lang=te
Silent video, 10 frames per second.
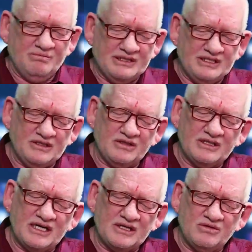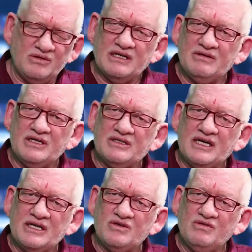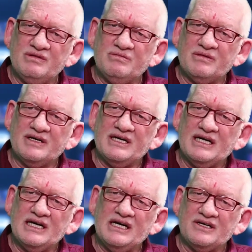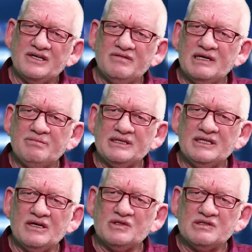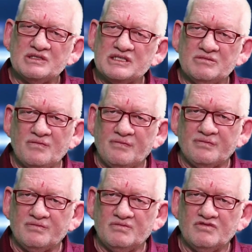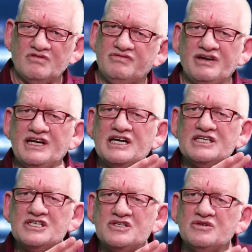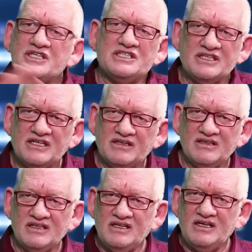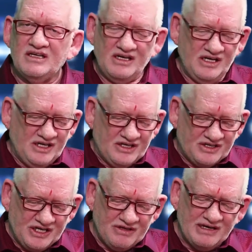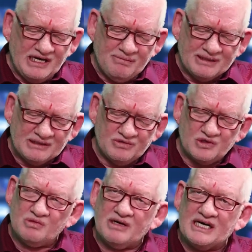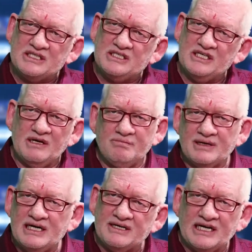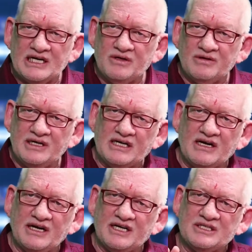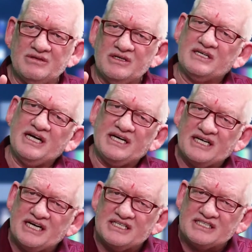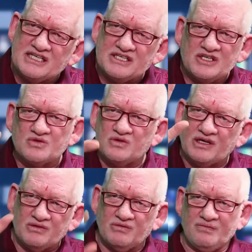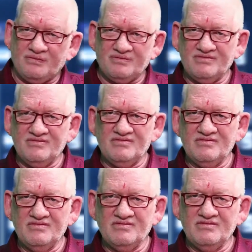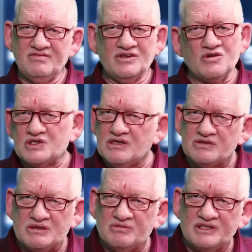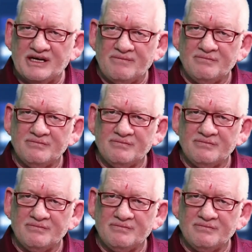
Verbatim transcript: పద్దెనిమిదో తారీఖు ఇరవయో తారీఖు ఫిబ్రవరి నెల రెండు వేల పద్నాలుగో సంవత్సరము ఫైనల్ డెసిషన్ వచ్చేసింది రెండు వేల పదమూడు మార్చి ఏప్రిల్ నెలల్లోనే కాంగ్రెస్ వాళ్ళు గట్టిగా డిసైడ్ చేసేసుకున్నారు ఇంకొక సంవత్సరం ముందే